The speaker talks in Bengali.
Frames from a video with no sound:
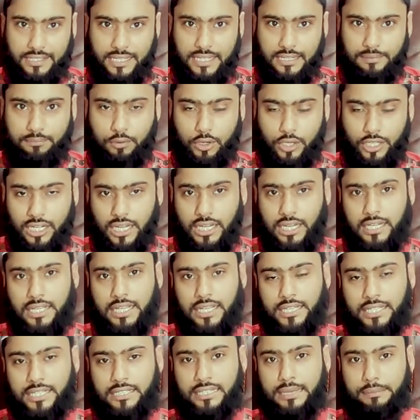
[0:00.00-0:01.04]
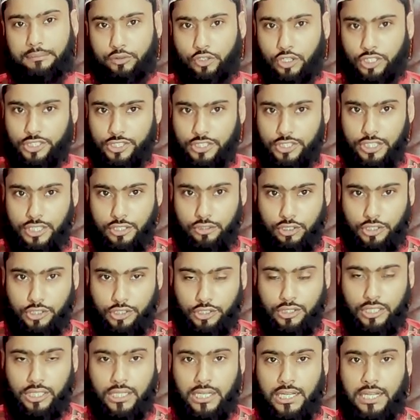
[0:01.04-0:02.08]
হাজার মডেল এটির দাম দশ হাজার
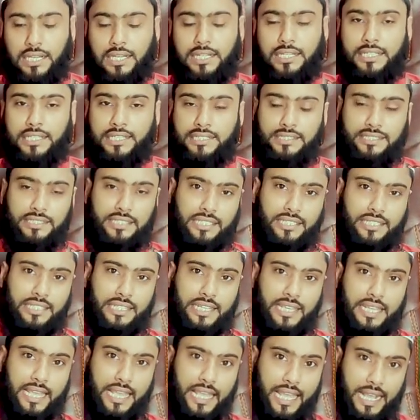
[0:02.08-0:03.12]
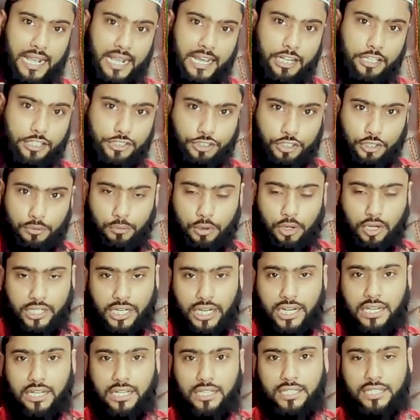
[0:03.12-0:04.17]
নয়শো টাকা যেটি এগারোশো
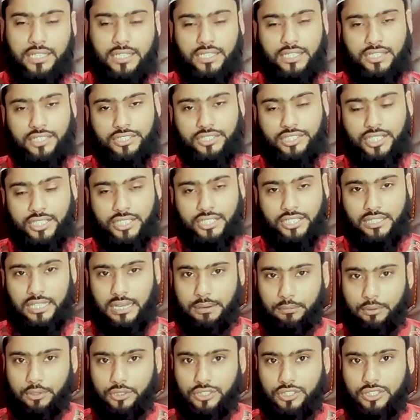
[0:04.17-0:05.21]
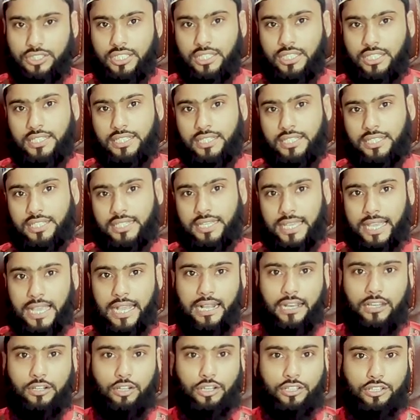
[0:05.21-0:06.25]
মডেল সেটির দাম হচ্ছে
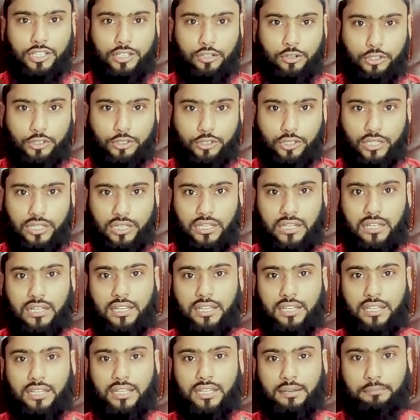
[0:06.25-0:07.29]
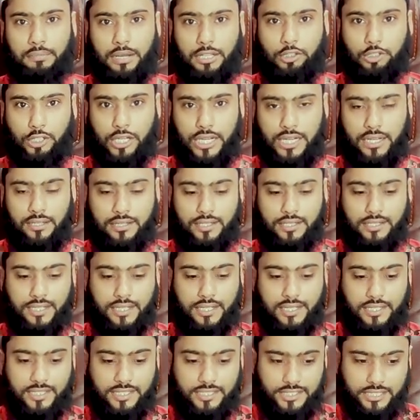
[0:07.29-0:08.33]
এগারো হাজার নয়শো টাকা মাত্র এক হাজার
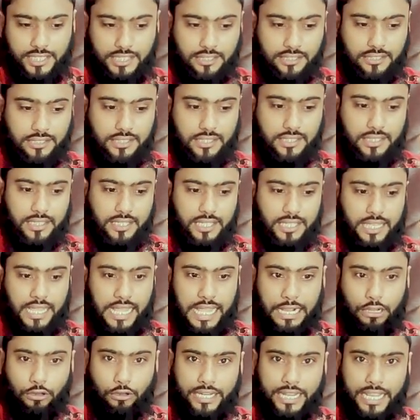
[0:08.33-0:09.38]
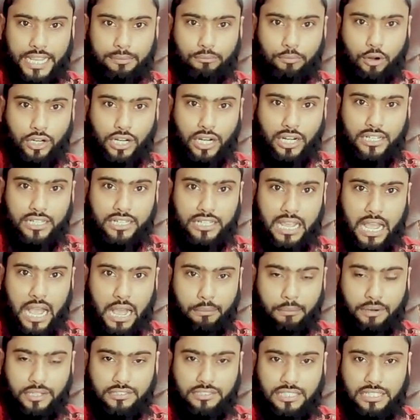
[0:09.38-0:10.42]
টাকার ডিস্টেন্স এখন এই মডেলটি
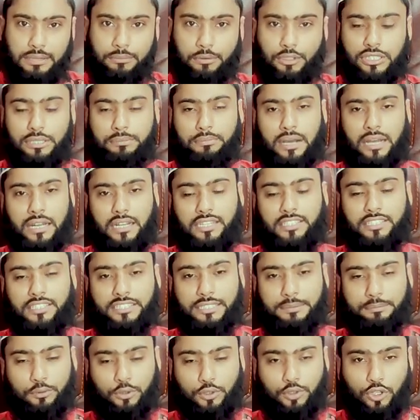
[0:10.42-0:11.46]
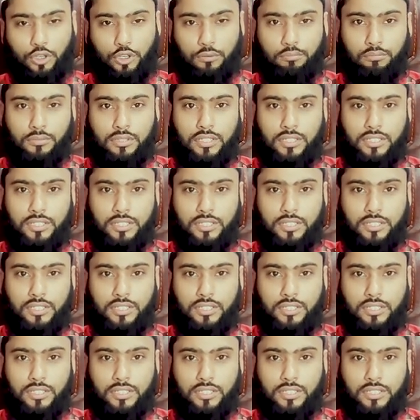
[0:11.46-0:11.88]
আমার জানা মতে বাংলাদেশে প্রথম